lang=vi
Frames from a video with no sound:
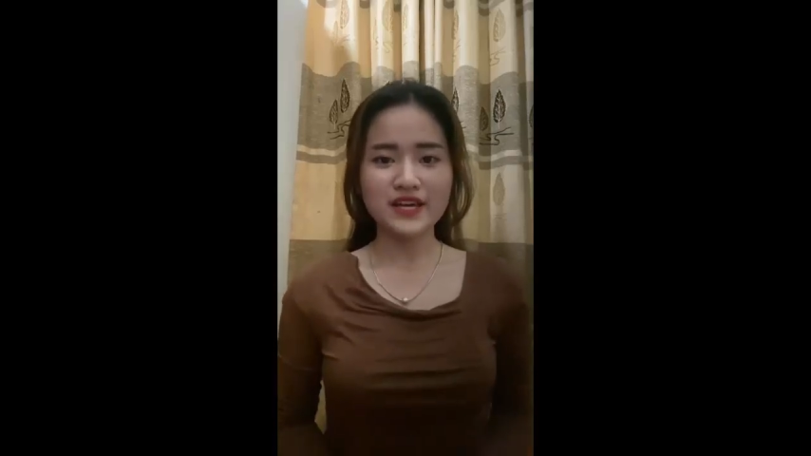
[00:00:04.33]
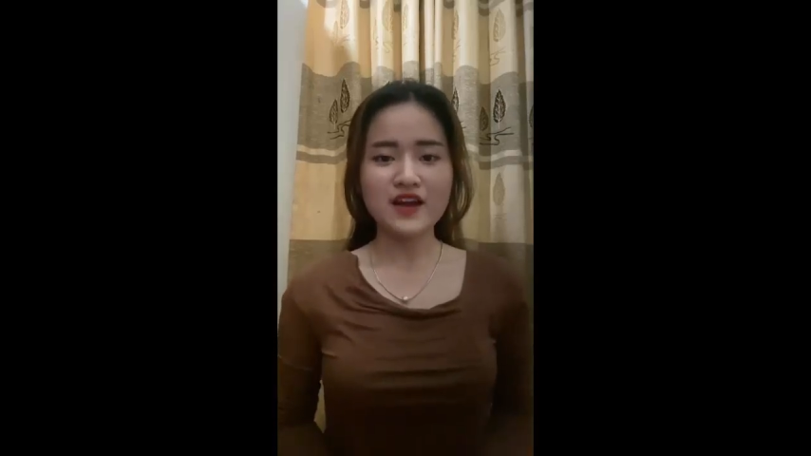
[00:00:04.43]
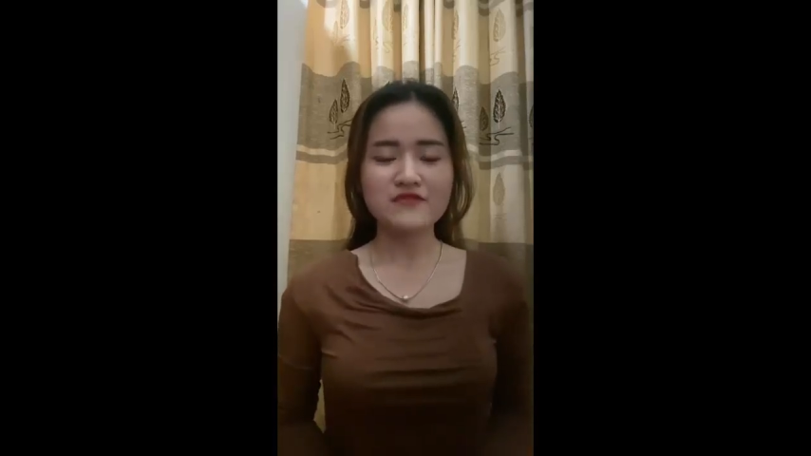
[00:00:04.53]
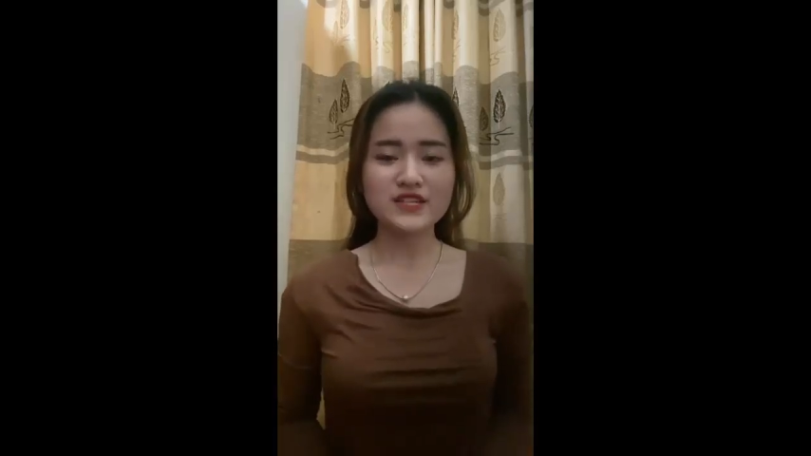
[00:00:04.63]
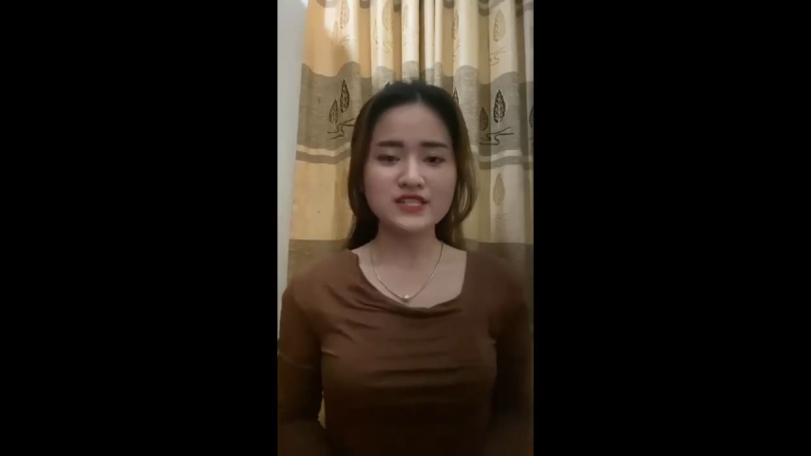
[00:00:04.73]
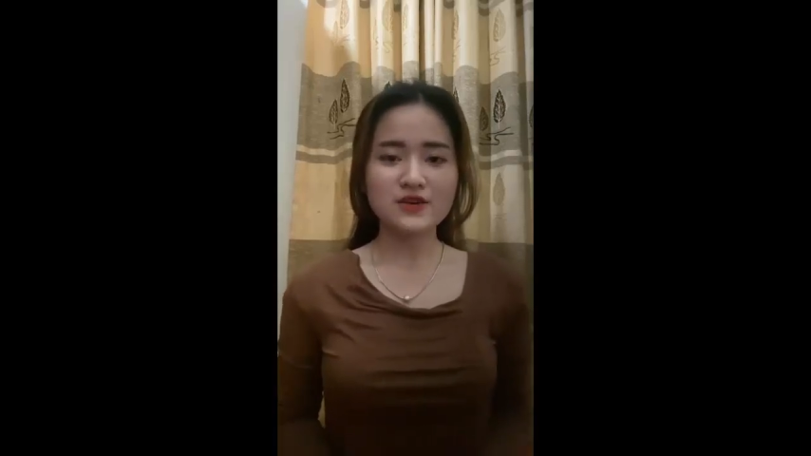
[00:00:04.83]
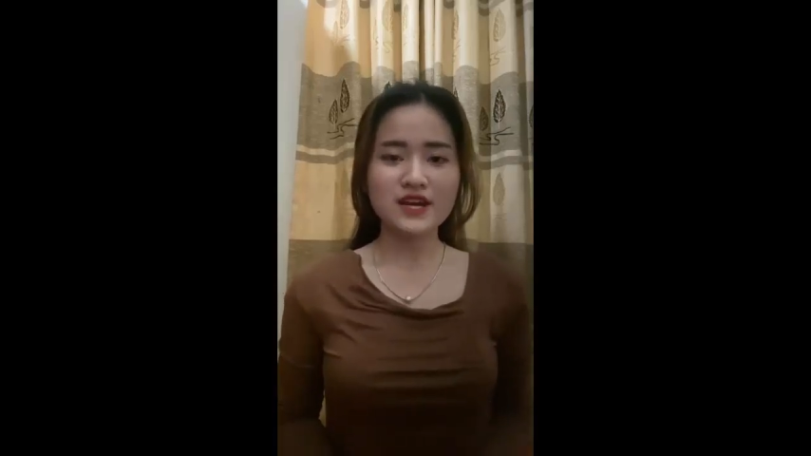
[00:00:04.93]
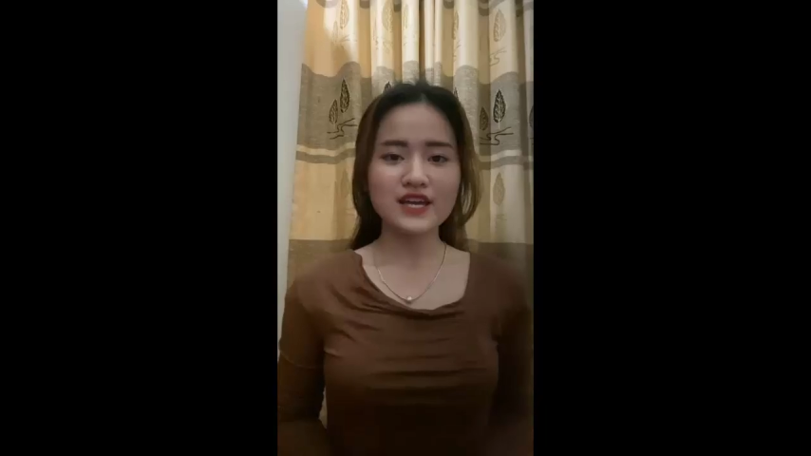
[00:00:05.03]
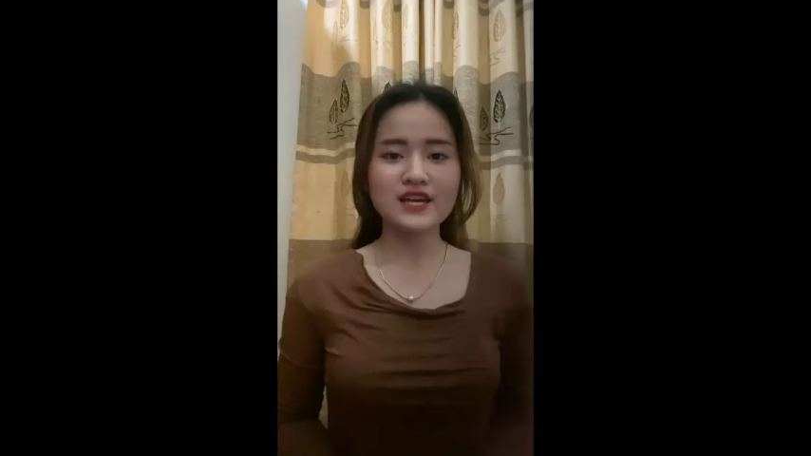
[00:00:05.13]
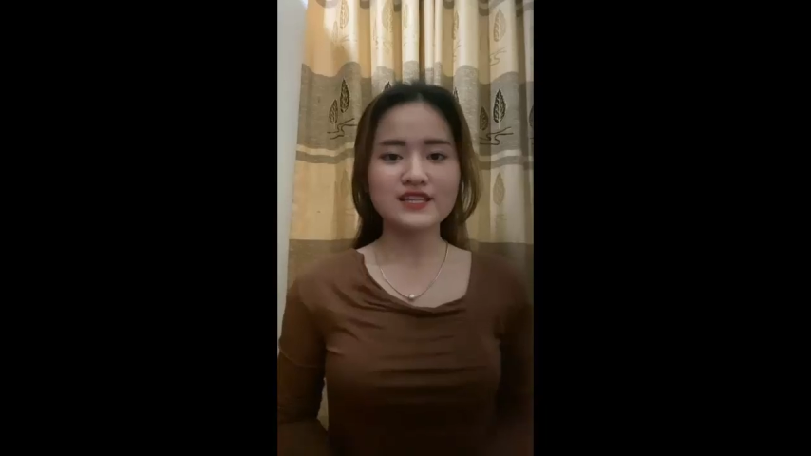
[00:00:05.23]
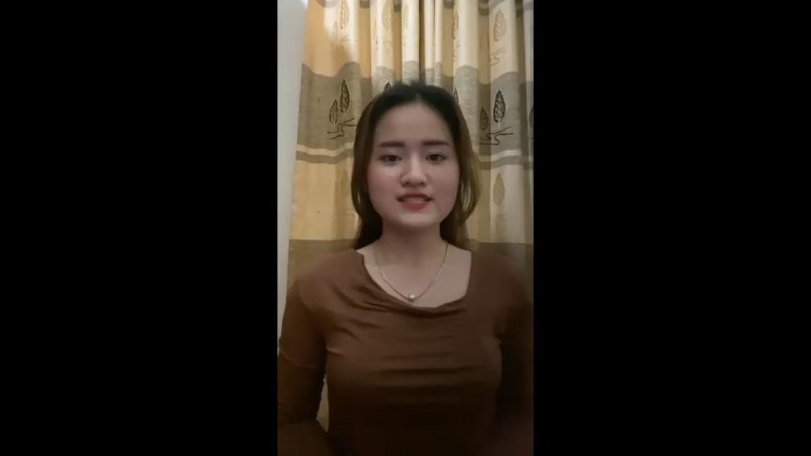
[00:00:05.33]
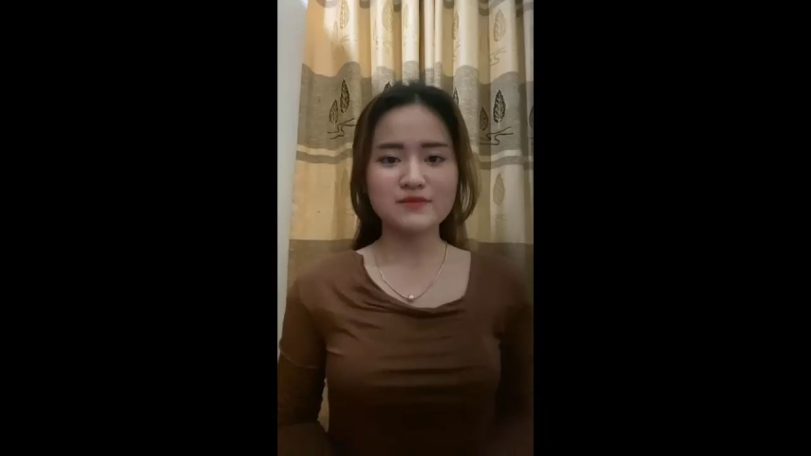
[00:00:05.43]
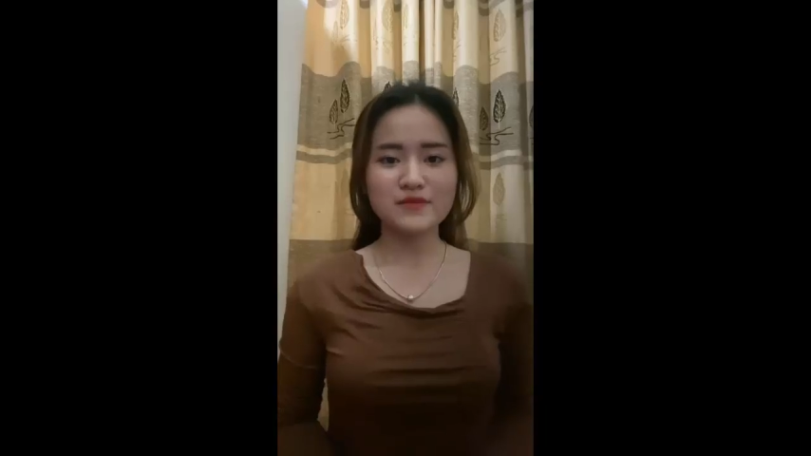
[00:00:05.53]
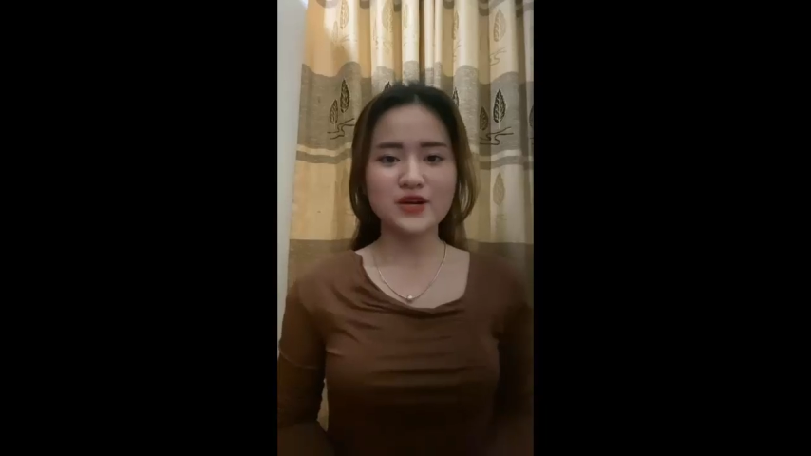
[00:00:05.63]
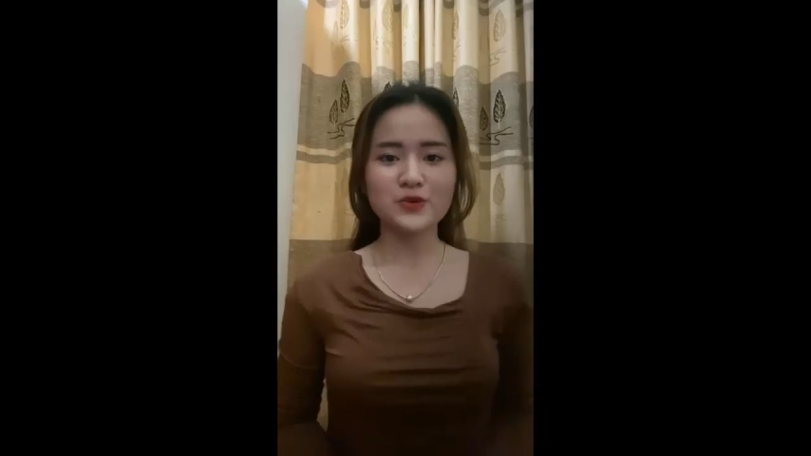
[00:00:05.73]
và sau đây xin
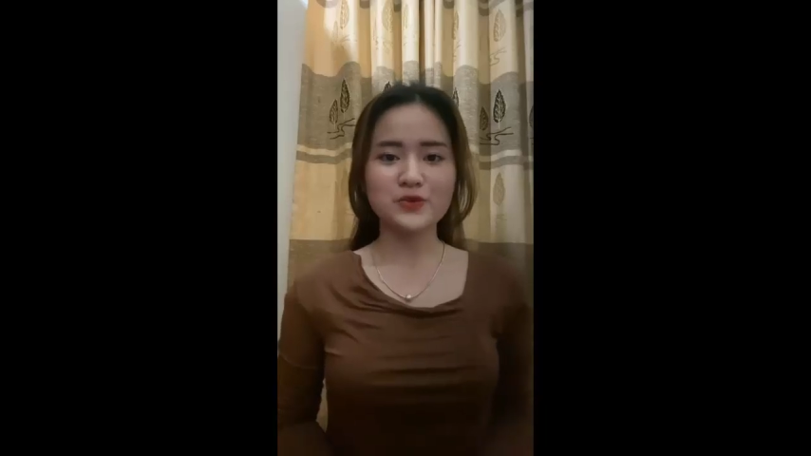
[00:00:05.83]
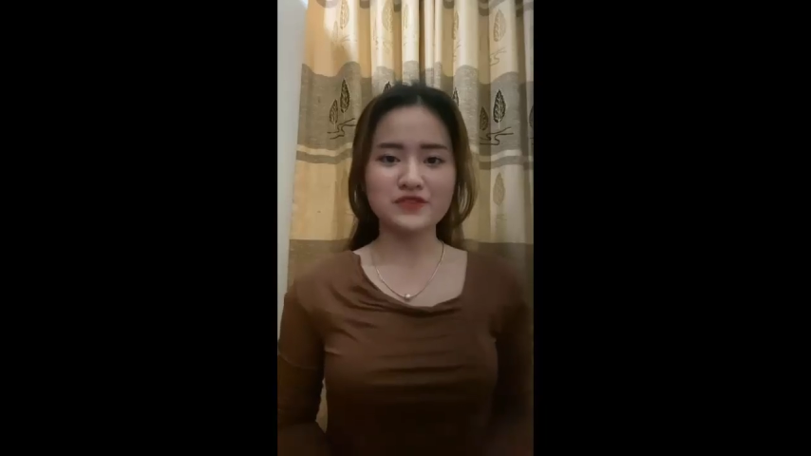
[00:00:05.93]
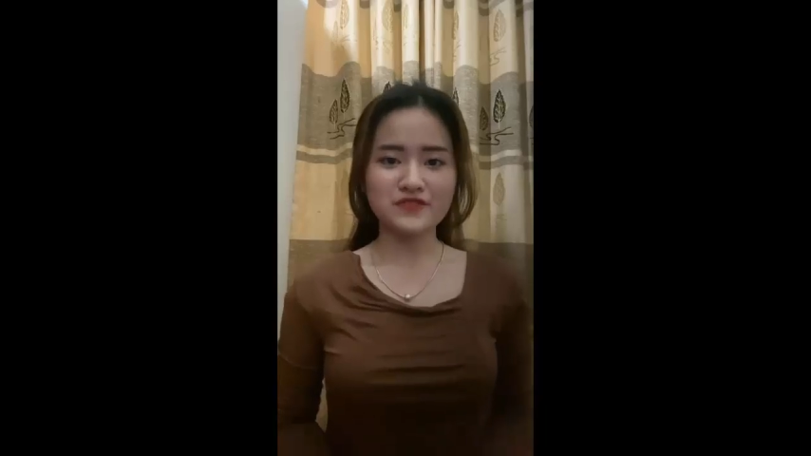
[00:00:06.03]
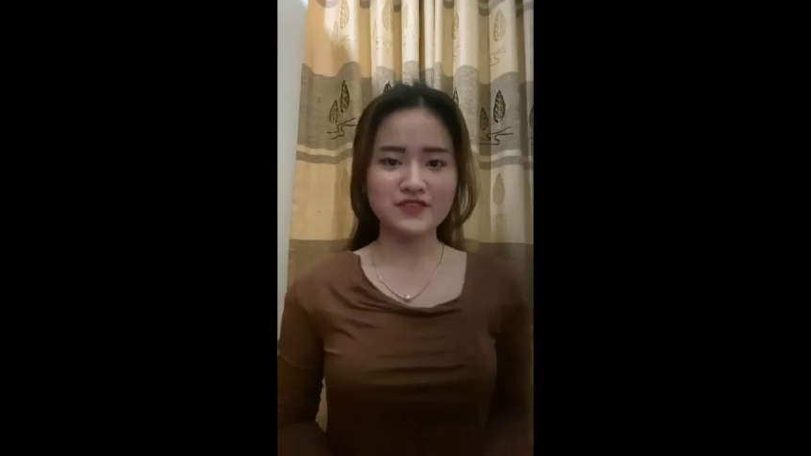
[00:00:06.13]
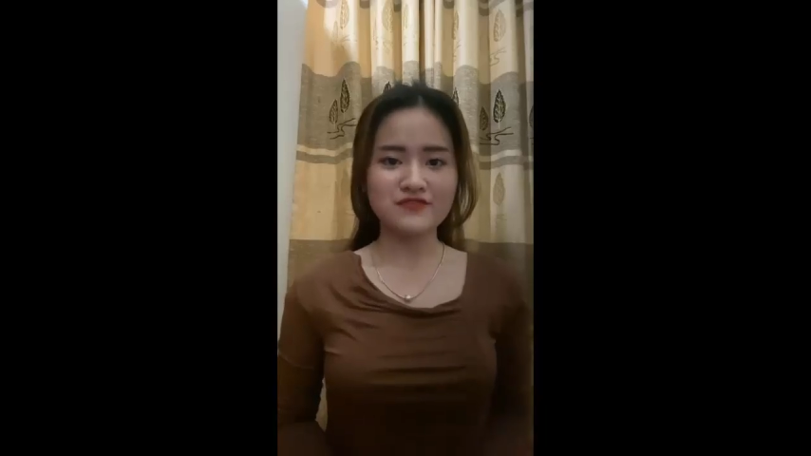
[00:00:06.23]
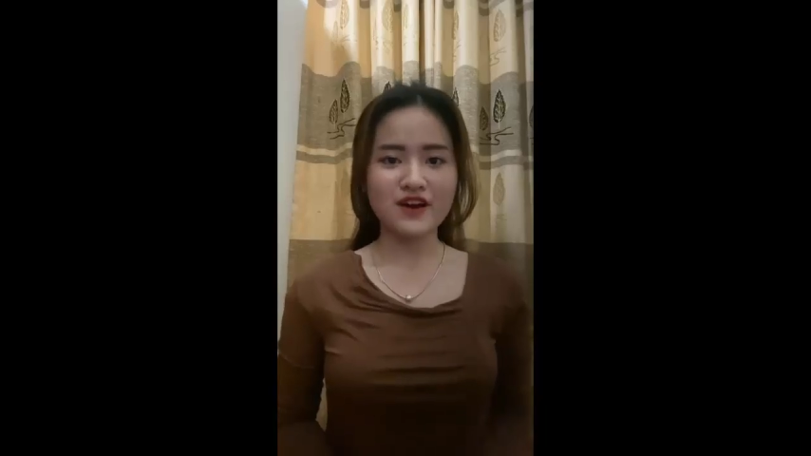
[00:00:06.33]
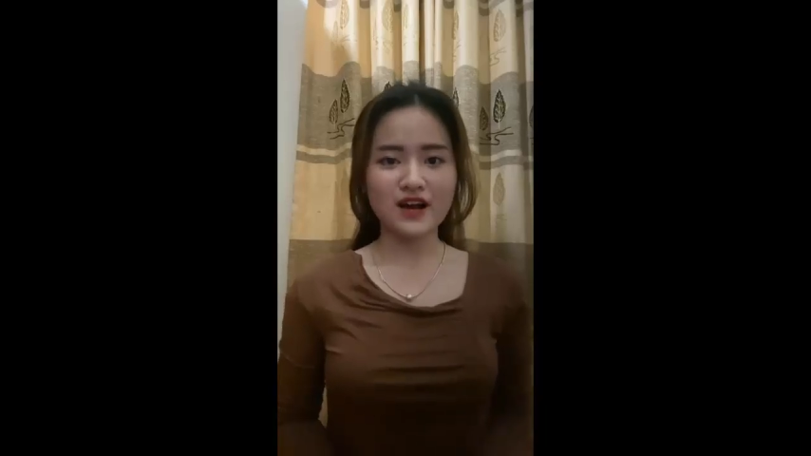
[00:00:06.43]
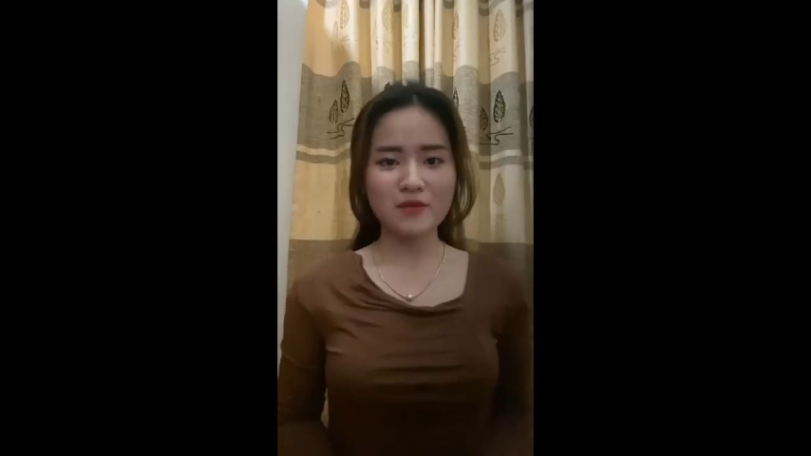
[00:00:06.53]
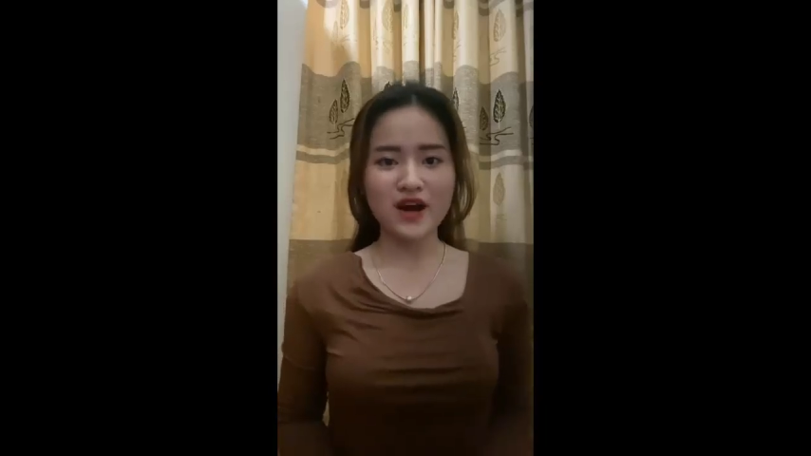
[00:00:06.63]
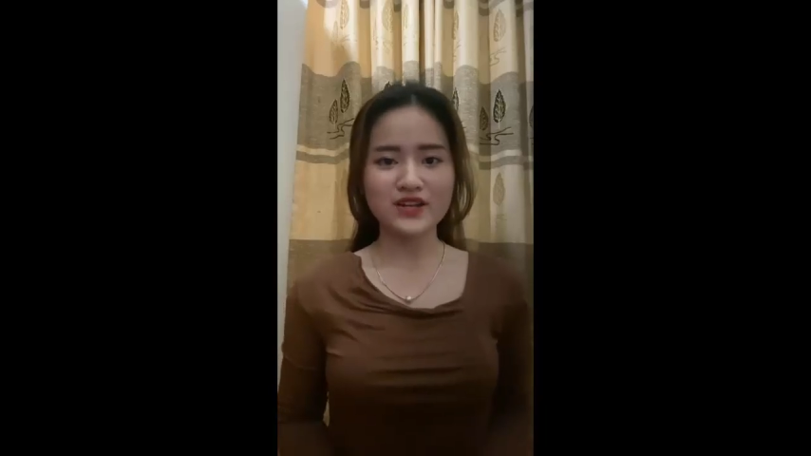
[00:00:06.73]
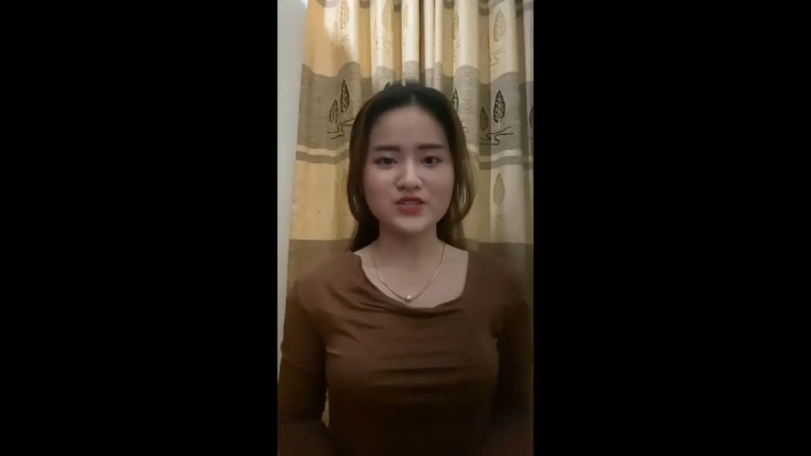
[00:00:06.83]
mời quý vị và các bạn